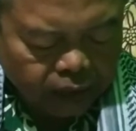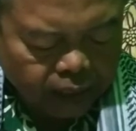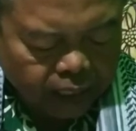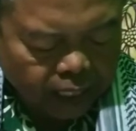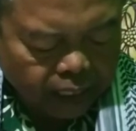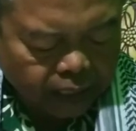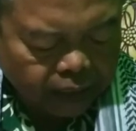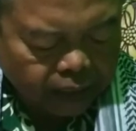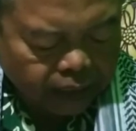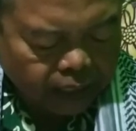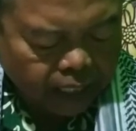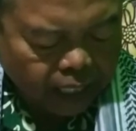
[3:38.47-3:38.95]

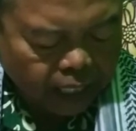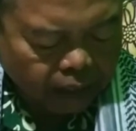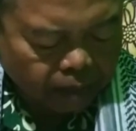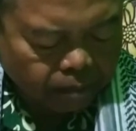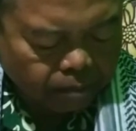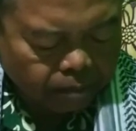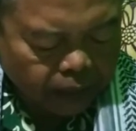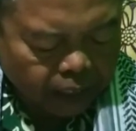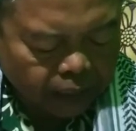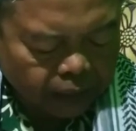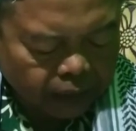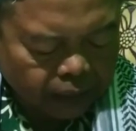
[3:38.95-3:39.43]
dan
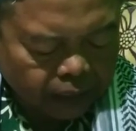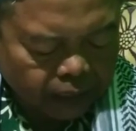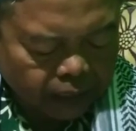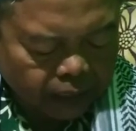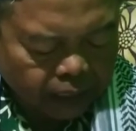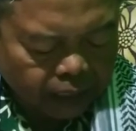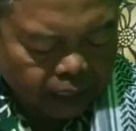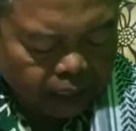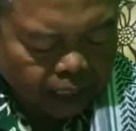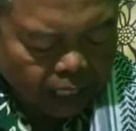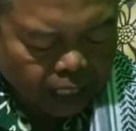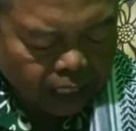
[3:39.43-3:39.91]
yang
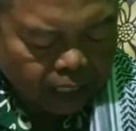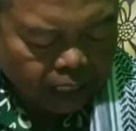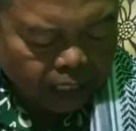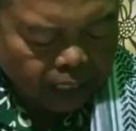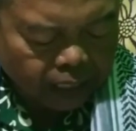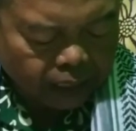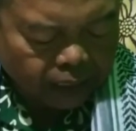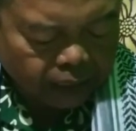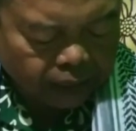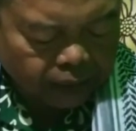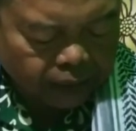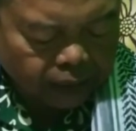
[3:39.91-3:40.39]
mati
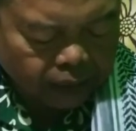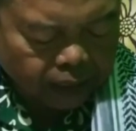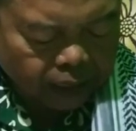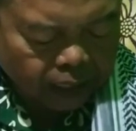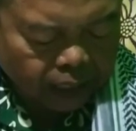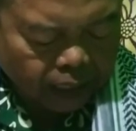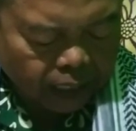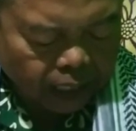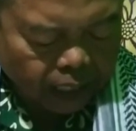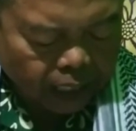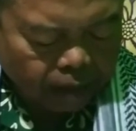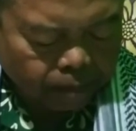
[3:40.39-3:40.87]
karena
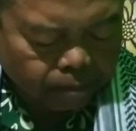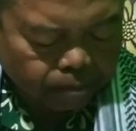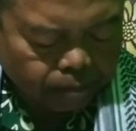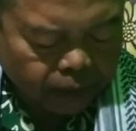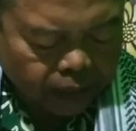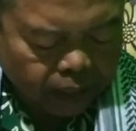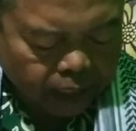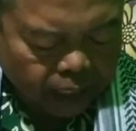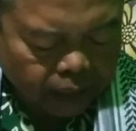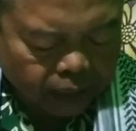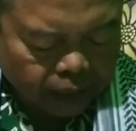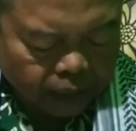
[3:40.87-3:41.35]
diterkam
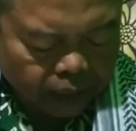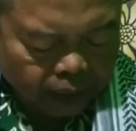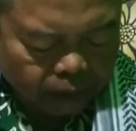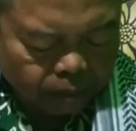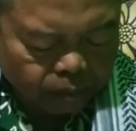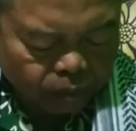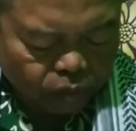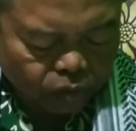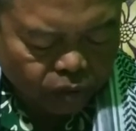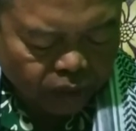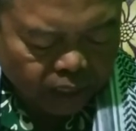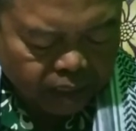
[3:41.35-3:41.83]

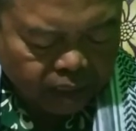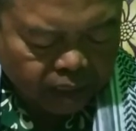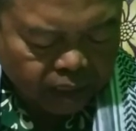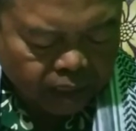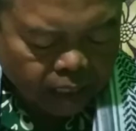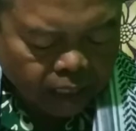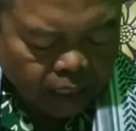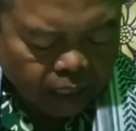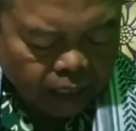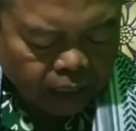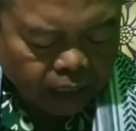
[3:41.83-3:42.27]
binatang buas